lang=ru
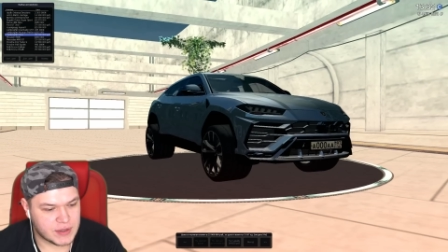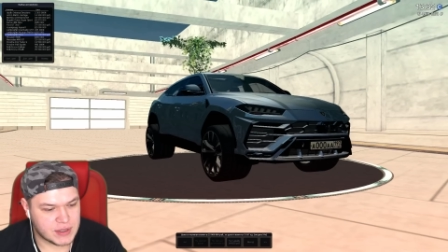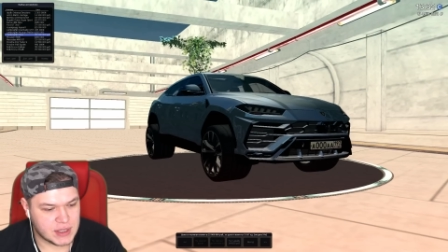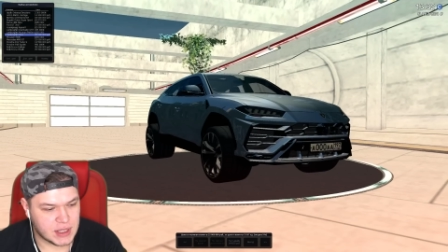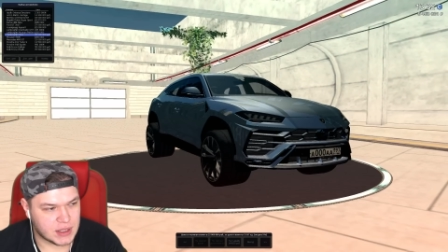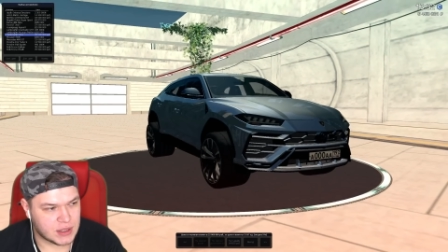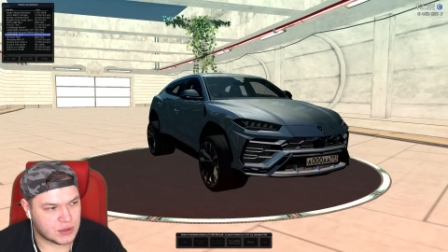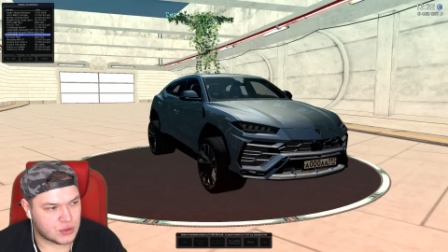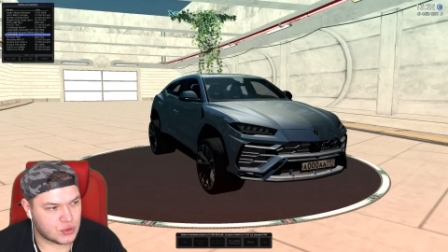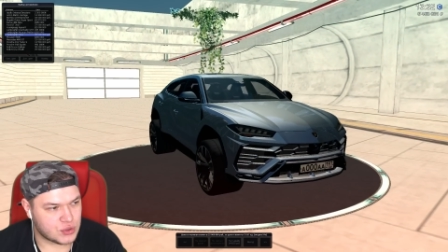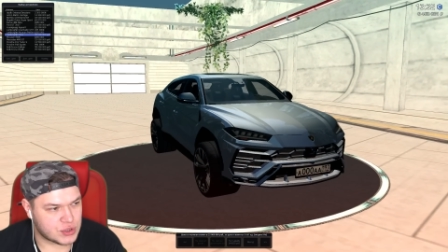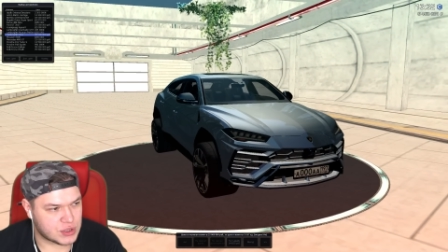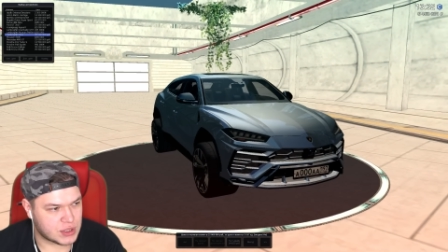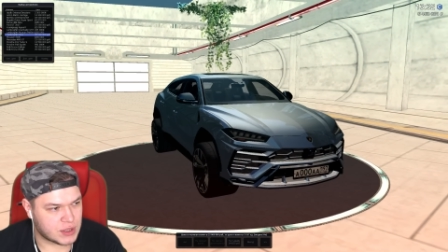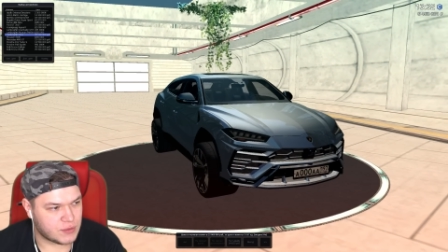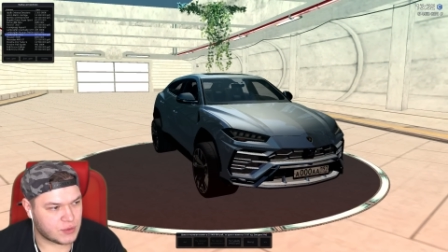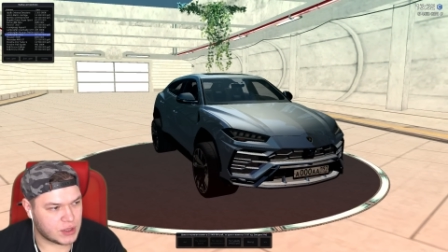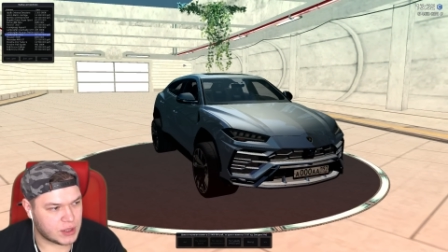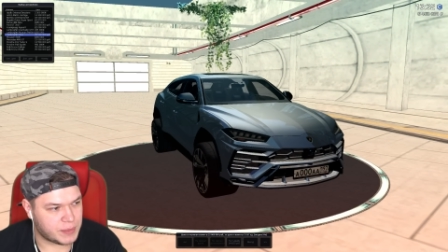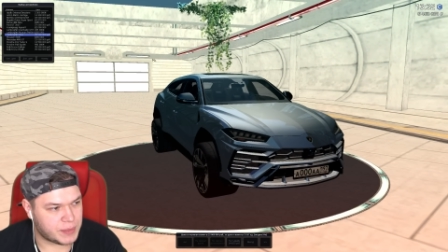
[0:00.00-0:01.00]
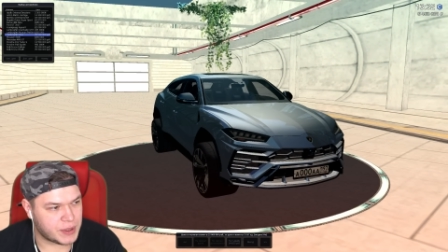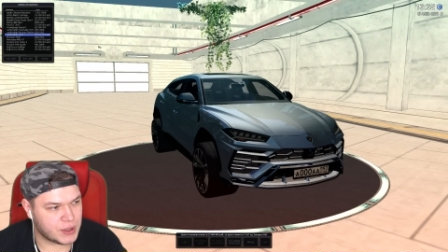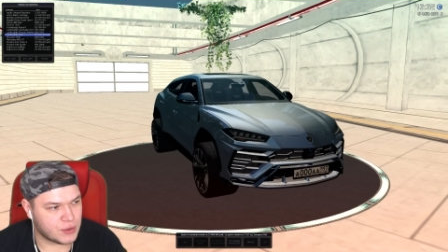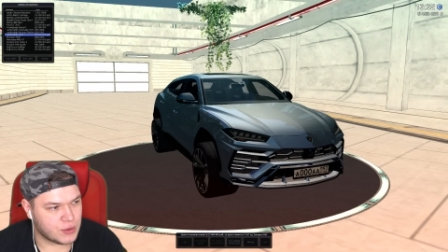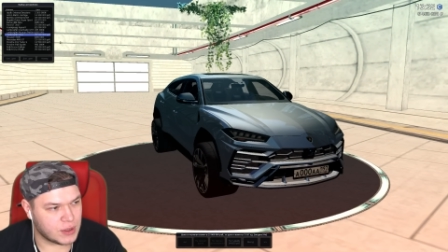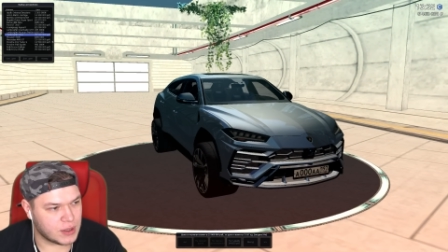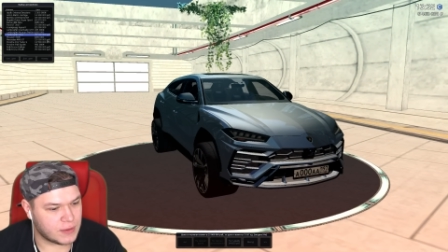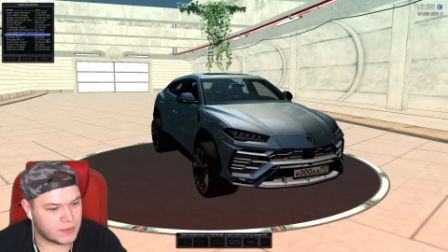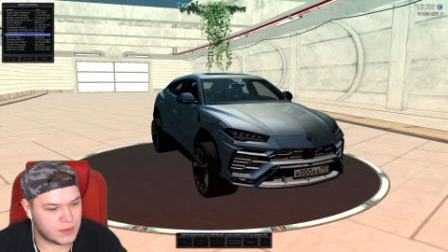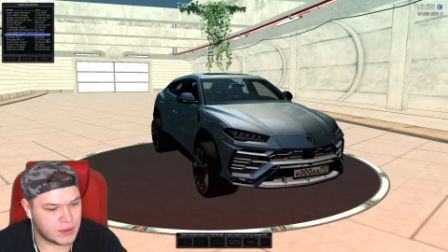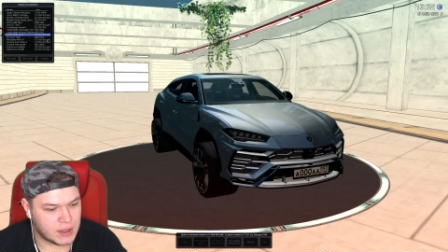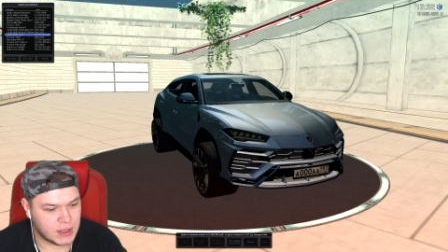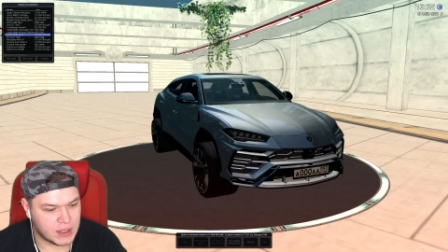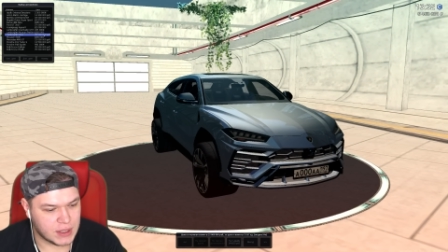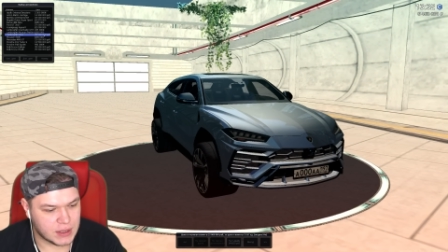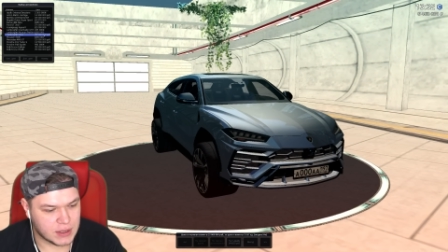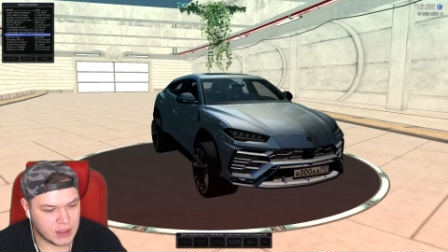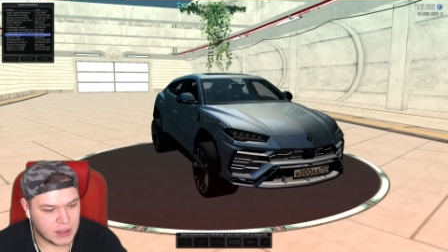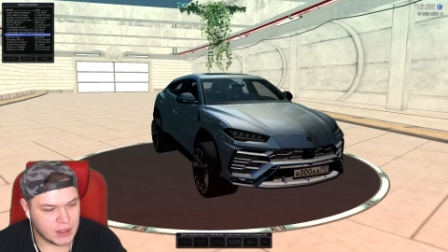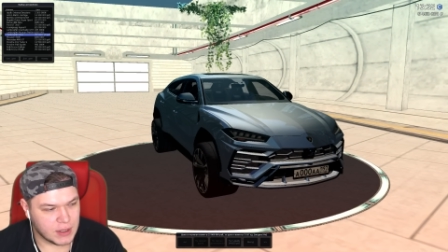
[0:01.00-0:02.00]
кстати, тоже довольно прикольно
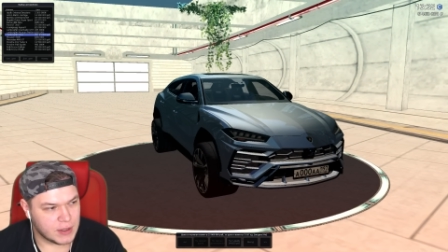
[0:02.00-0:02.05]
выглядит.